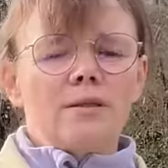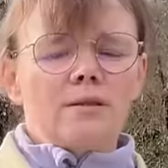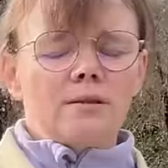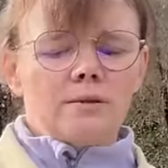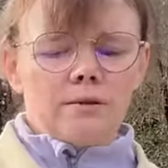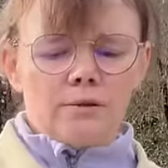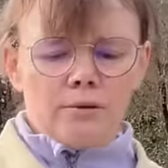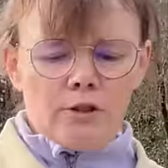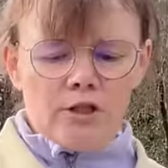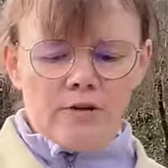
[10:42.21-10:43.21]
euh,
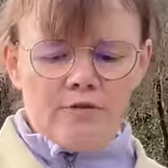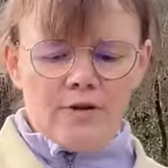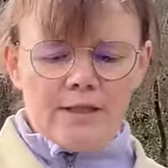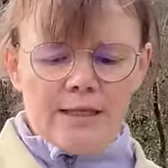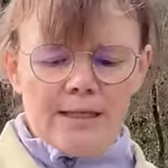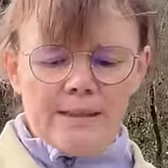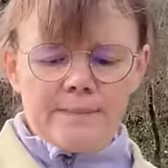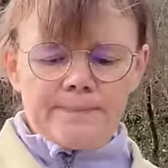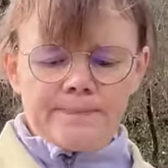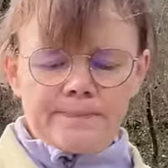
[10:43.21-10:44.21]
j'ai fait
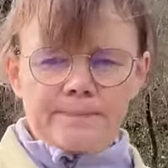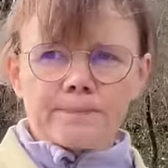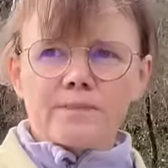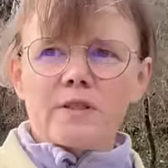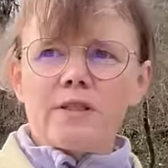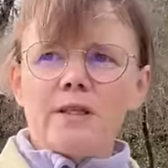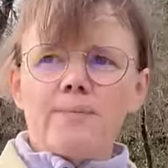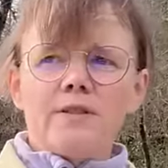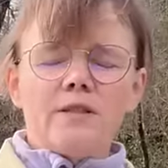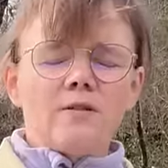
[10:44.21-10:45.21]
des, des
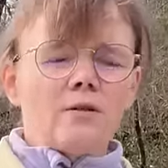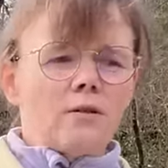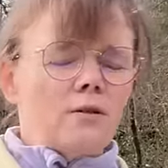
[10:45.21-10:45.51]
petites,